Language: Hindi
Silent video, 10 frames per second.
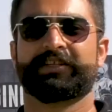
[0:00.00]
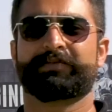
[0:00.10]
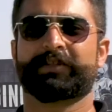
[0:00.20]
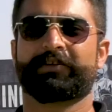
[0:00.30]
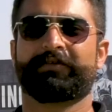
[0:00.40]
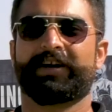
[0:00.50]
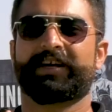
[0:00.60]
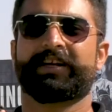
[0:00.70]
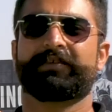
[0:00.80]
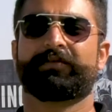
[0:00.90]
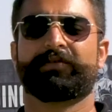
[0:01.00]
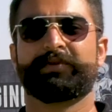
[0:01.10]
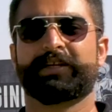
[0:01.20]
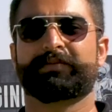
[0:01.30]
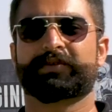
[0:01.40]
जिसमें तलवार है वो
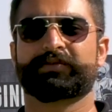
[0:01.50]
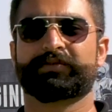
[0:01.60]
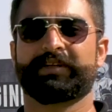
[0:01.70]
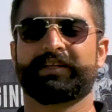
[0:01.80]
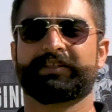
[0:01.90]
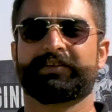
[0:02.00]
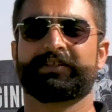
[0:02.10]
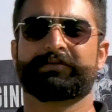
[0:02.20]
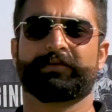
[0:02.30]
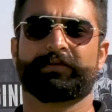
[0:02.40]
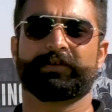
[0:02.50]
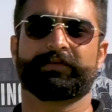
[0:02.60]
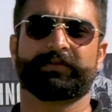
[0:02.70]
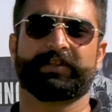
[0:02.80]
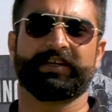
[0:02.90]
भी एक मखसूस लेंथ है जिसमें
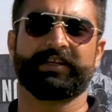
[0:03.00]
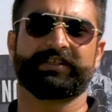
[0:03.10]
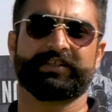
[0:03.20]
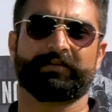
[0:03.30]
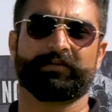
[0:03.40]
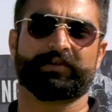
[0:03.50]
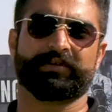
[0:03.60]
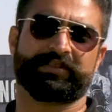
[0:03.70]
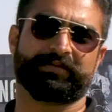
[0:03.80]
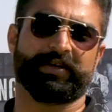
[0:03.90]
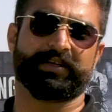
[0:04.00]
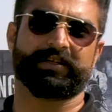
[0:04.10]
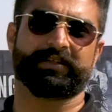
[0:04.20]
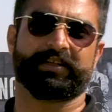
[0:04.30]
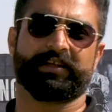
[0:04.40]
43 इंचज़ हम लोग इस्तेमाल करते